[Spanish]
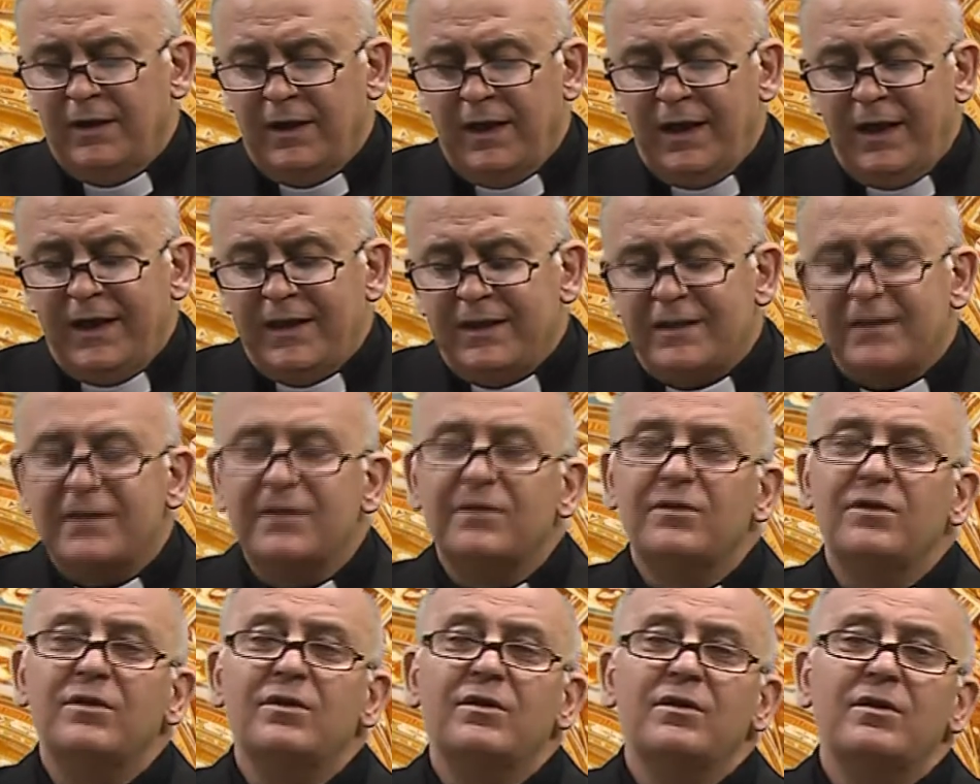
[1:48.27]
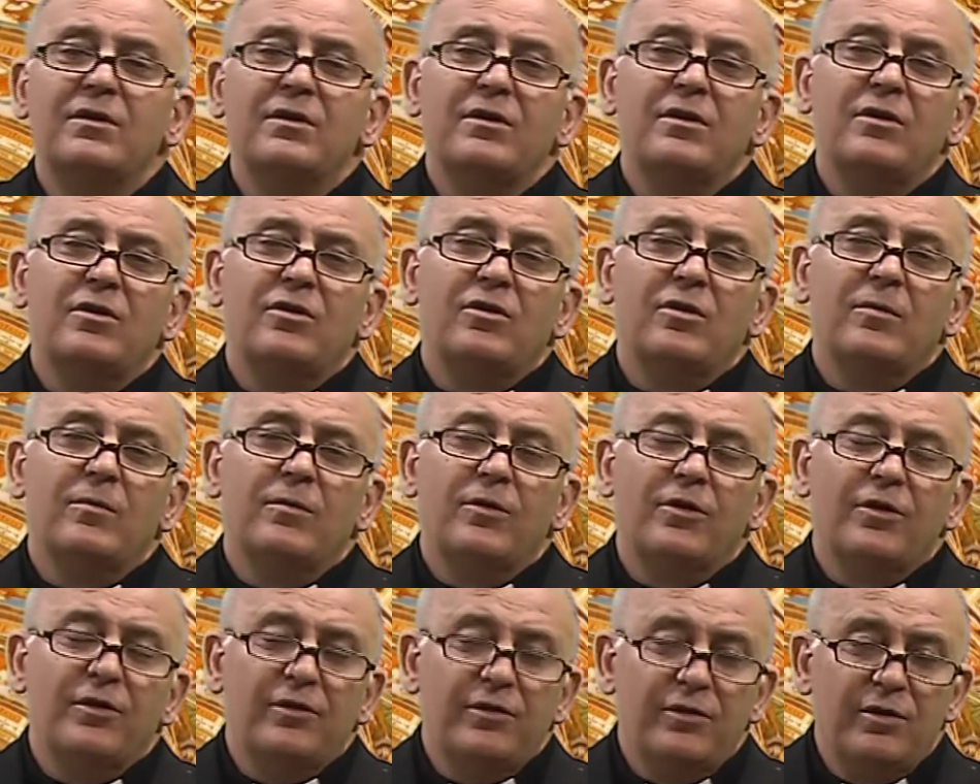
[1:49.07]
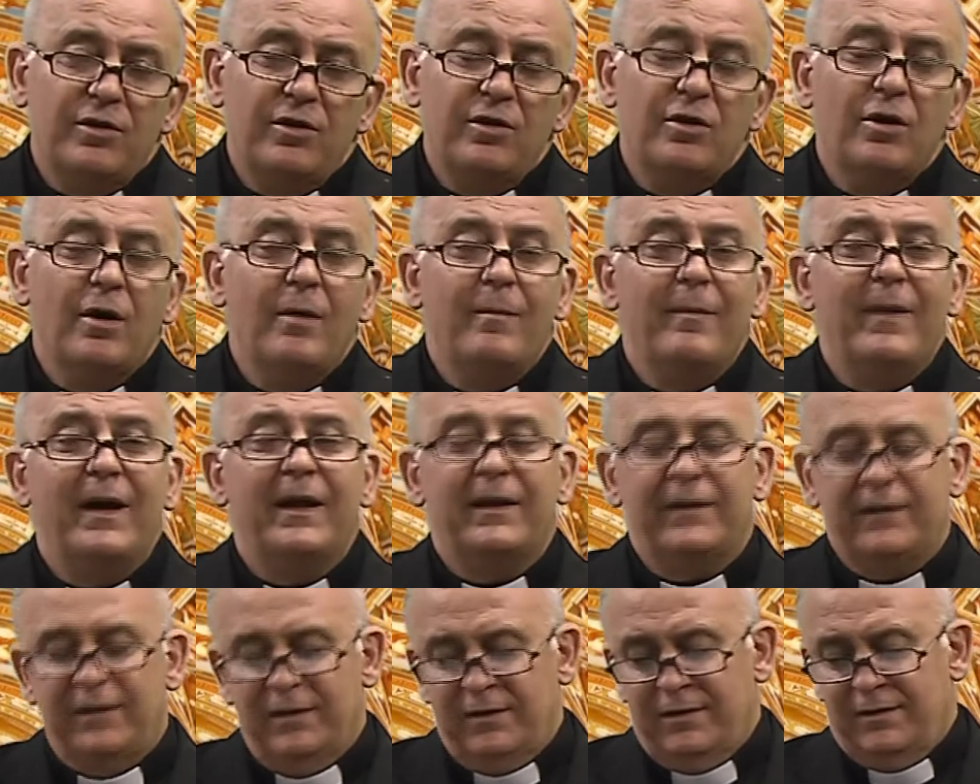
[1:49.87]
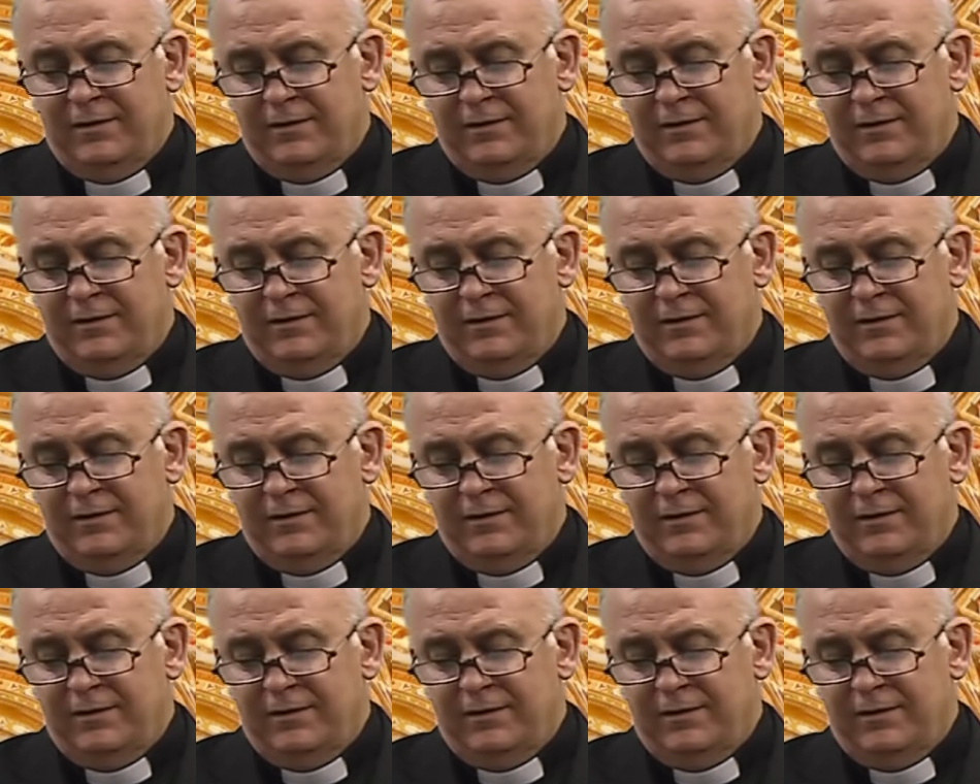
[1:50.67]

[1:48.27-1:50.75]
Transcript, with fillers: hecho como Dios manda.